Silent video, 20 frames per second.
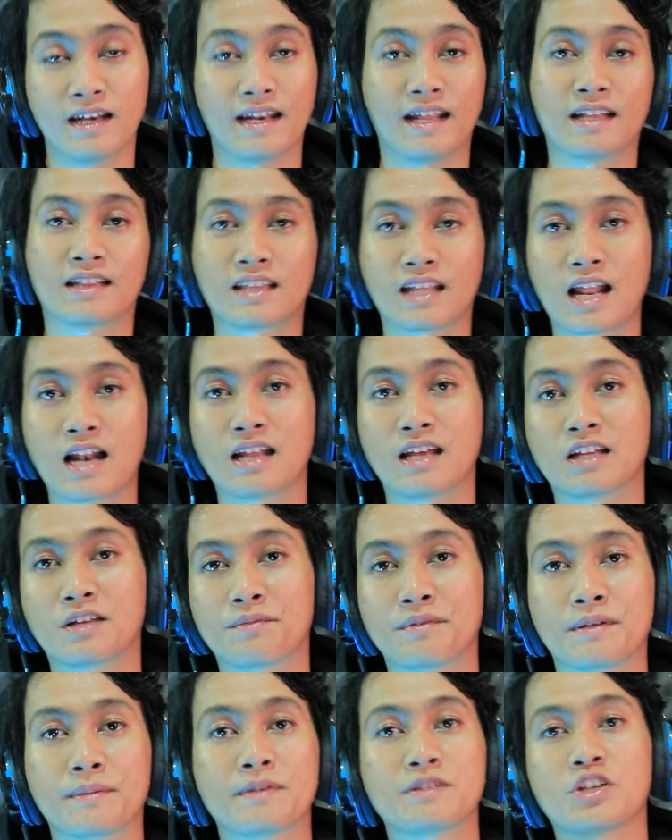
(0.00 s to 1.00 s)
netral ya
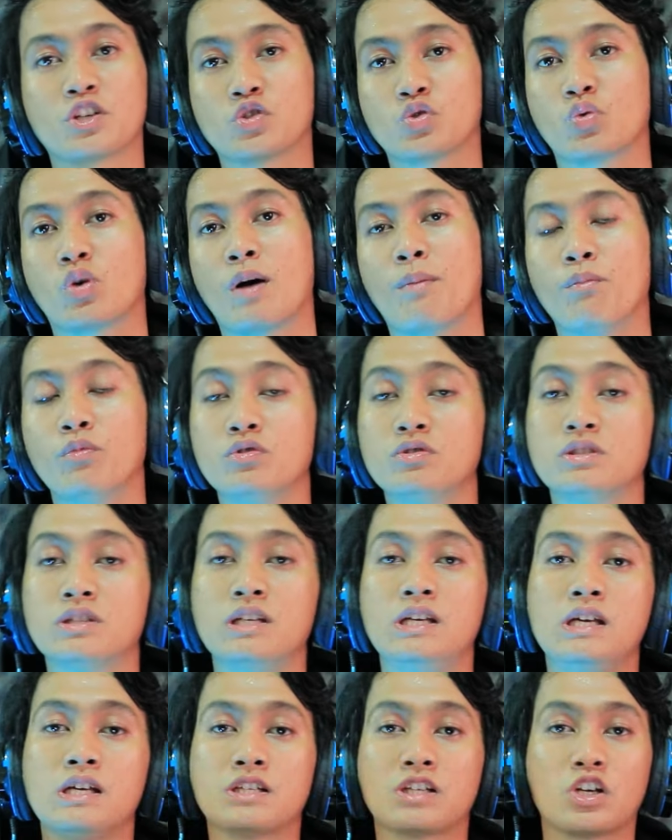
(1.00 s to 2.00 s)
teman-teman saya suka
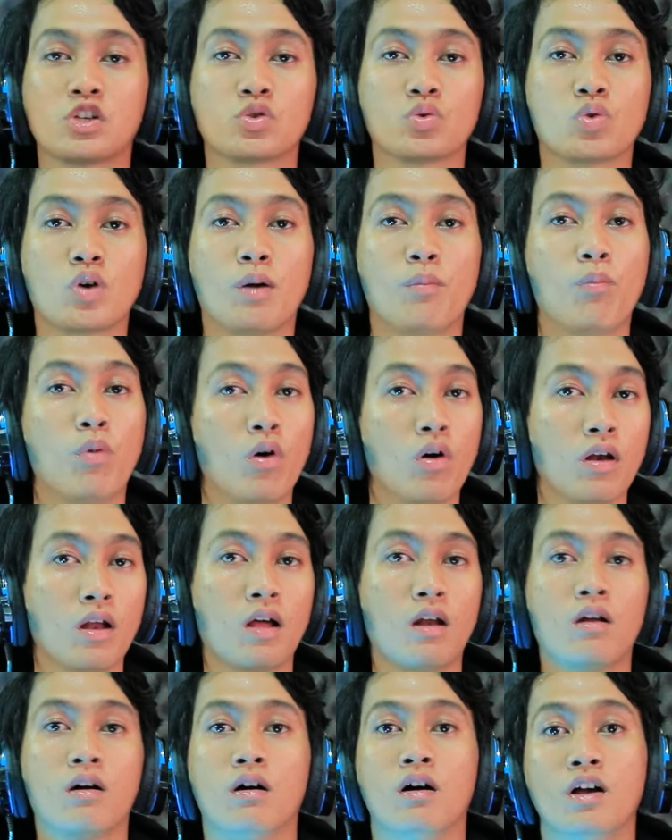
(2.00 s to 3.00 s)
musik saya suka
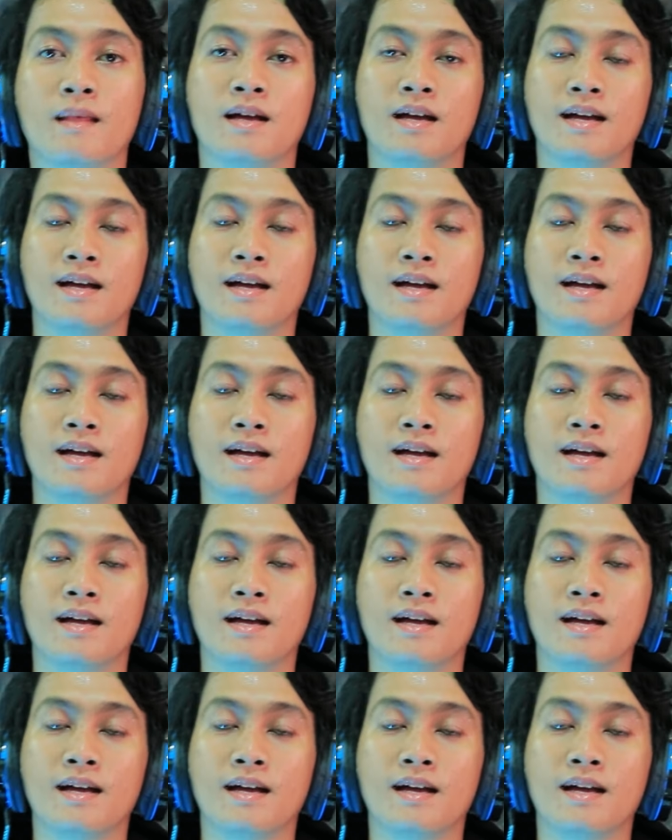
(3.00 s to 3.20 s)
bola loh